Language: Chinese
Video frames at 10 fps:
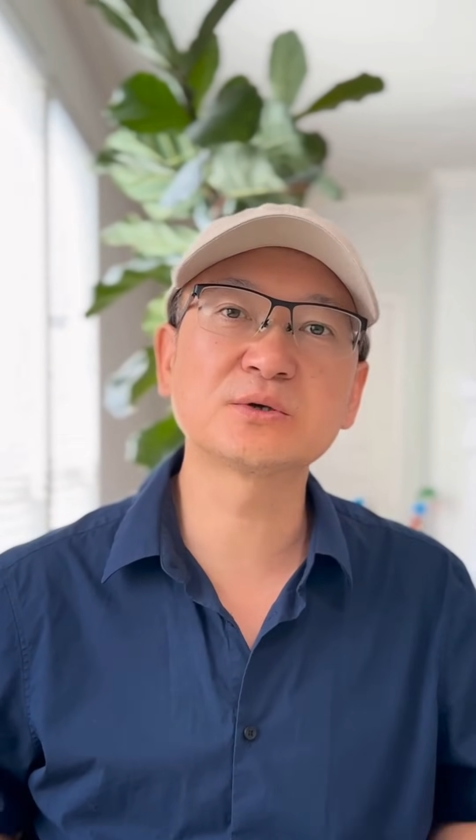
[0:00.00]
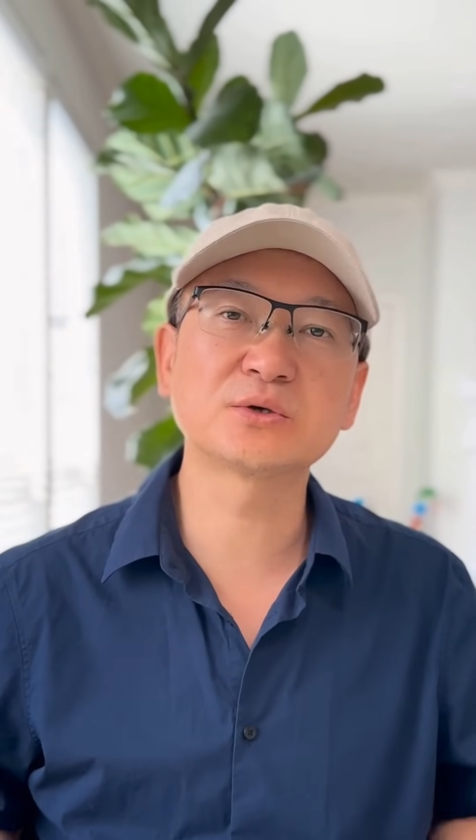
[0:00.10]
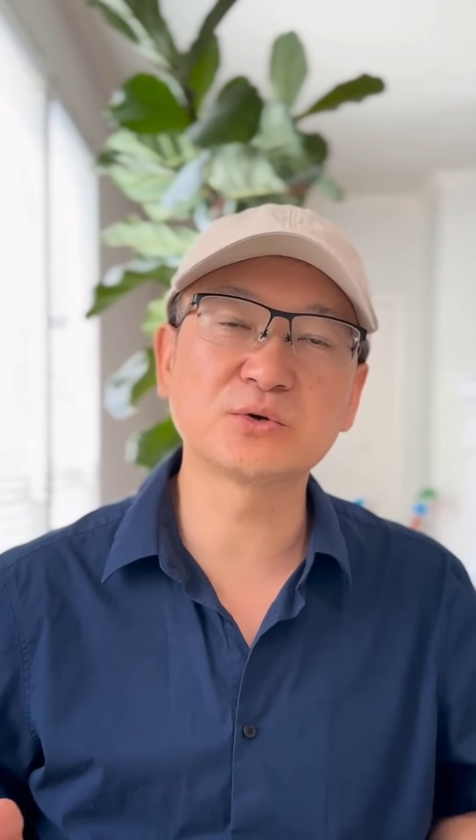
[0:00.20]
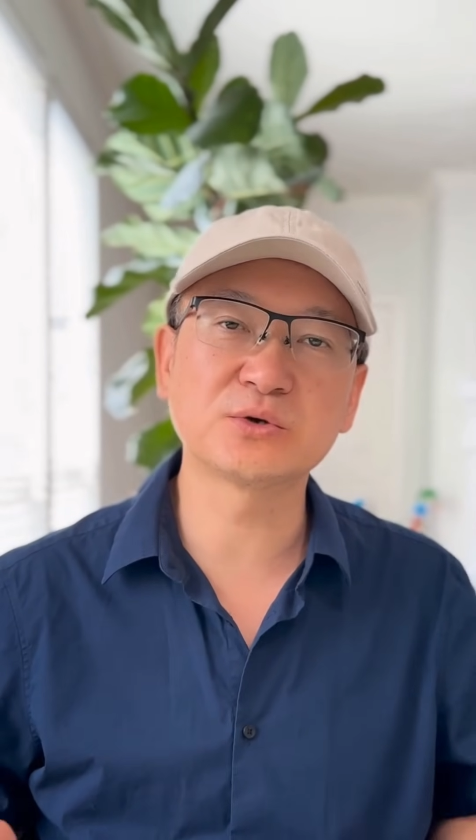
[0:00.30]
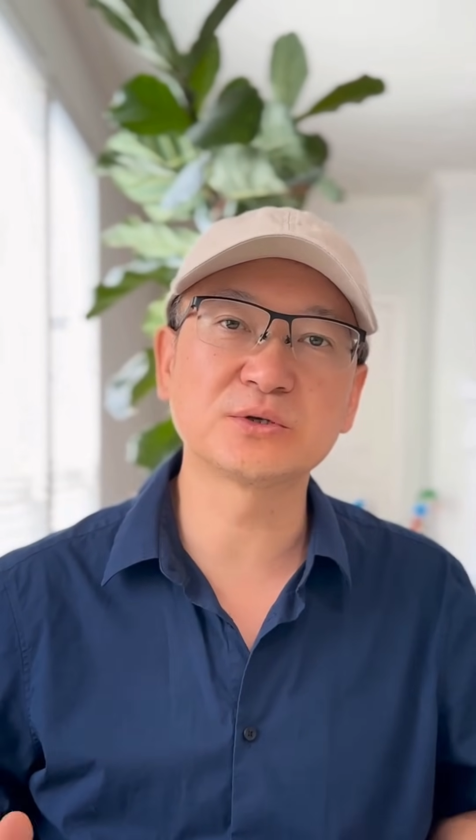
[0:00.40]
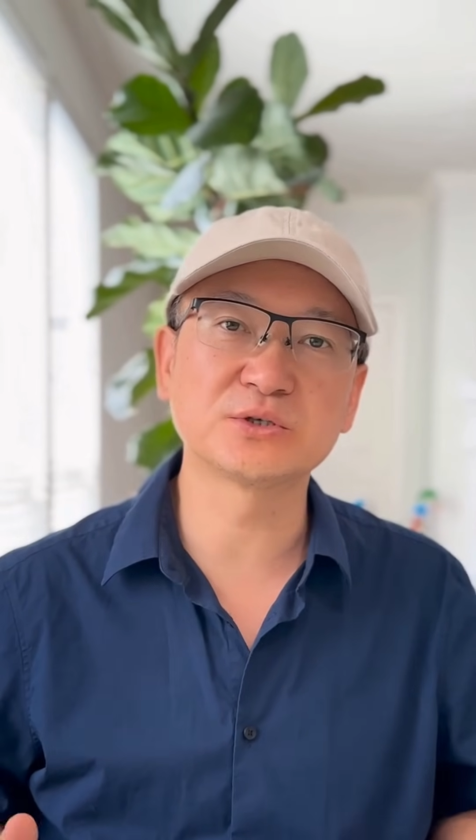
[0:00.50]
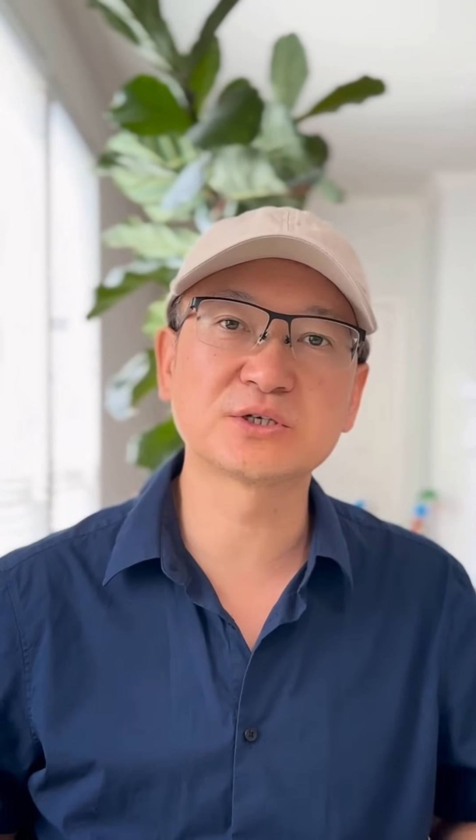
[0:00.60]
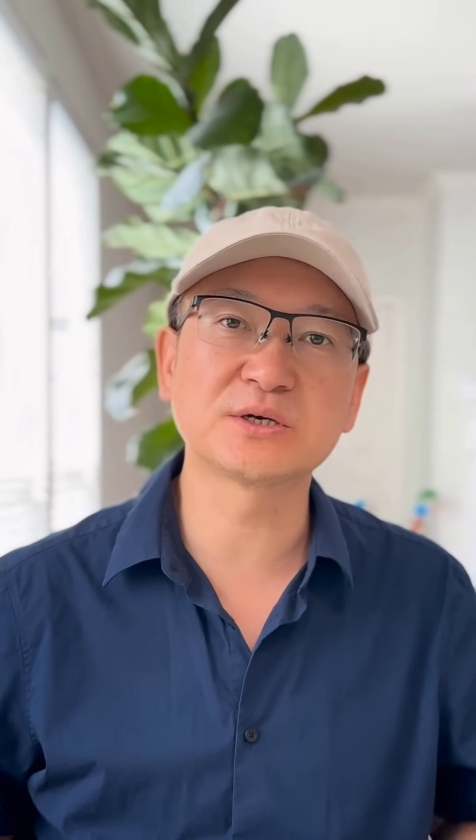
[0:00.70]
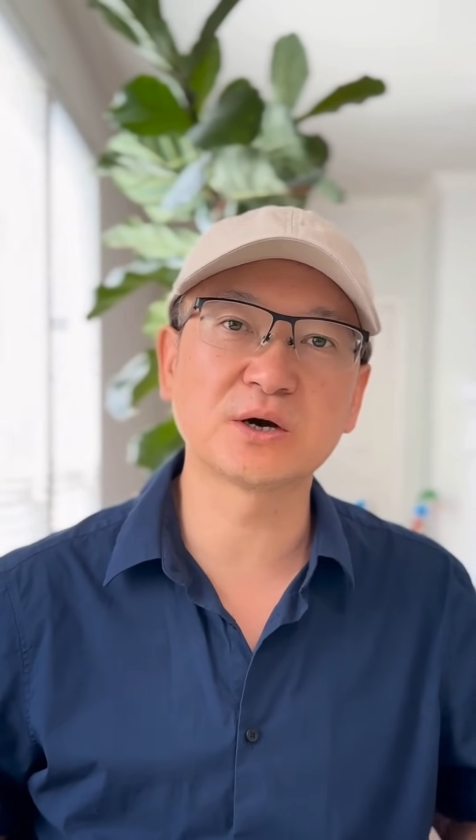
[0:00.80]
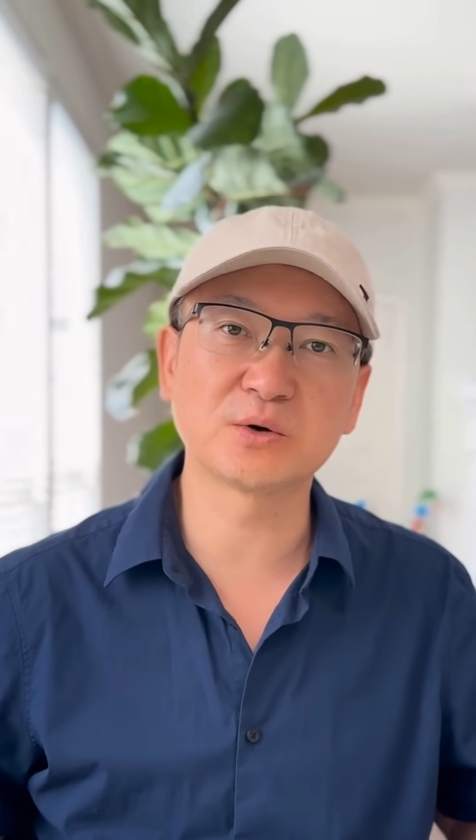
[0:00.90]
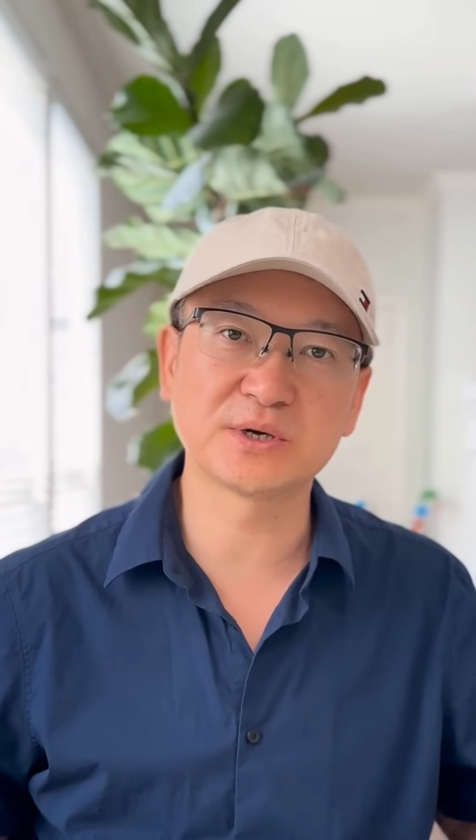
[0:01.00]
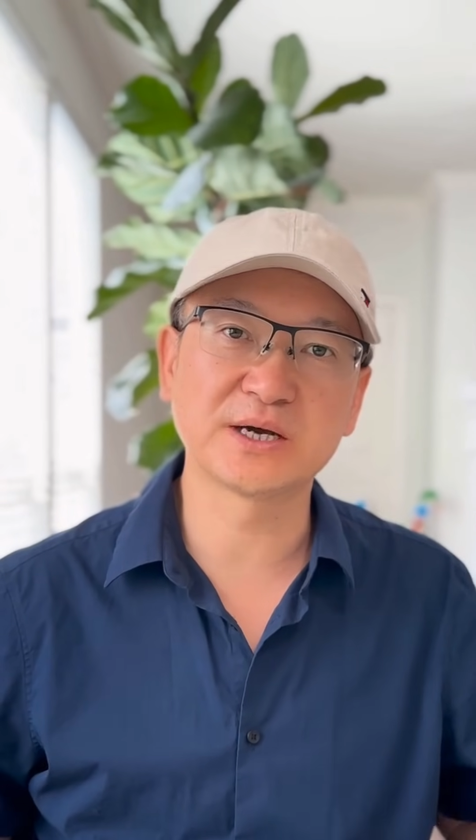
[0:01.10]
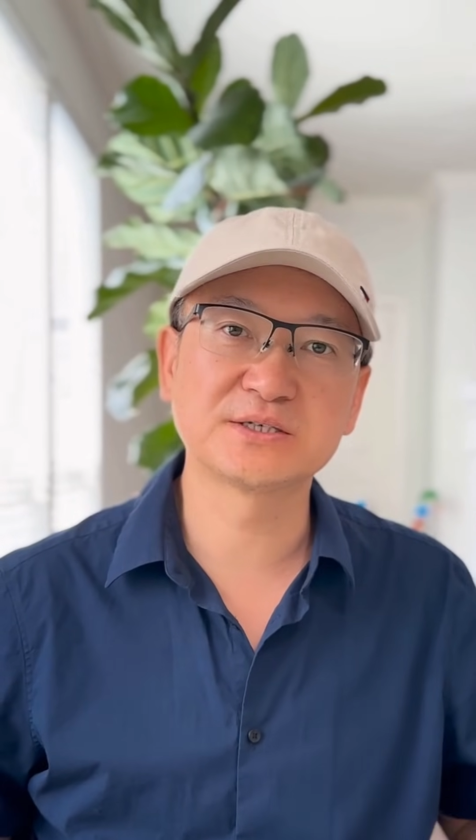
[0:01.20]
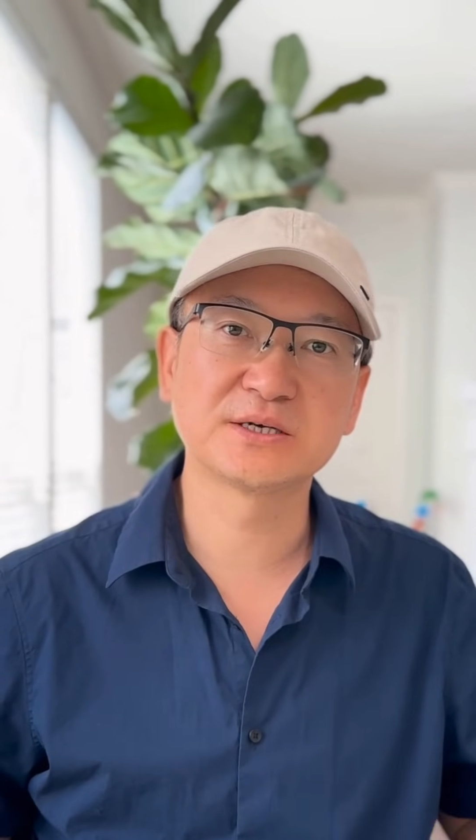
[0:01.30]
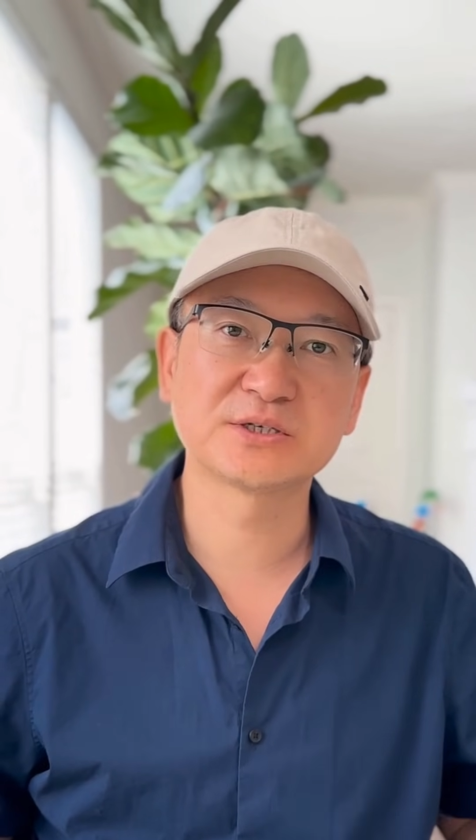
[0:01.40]
鱼是欧米
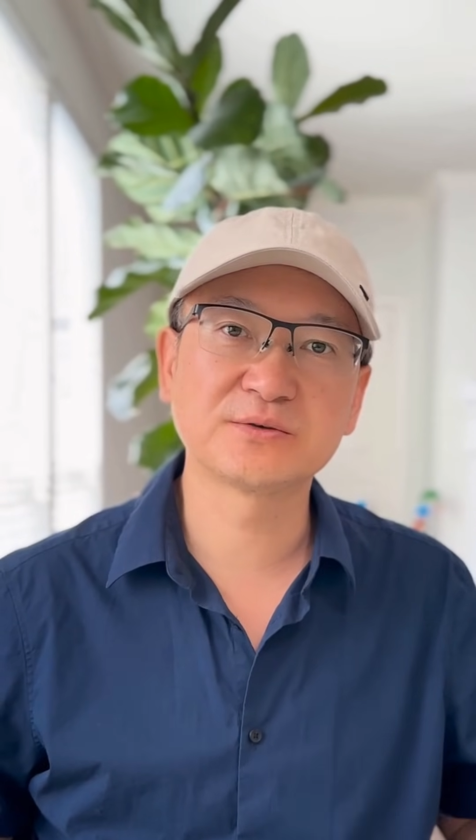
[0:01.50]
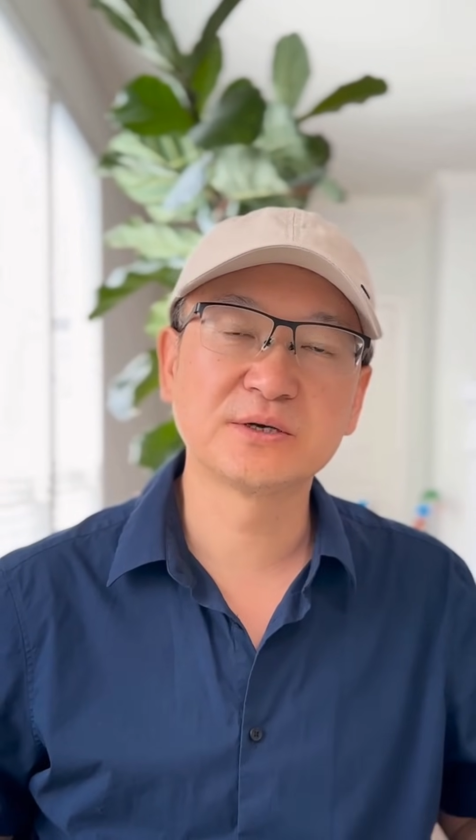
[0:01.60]
伽三脂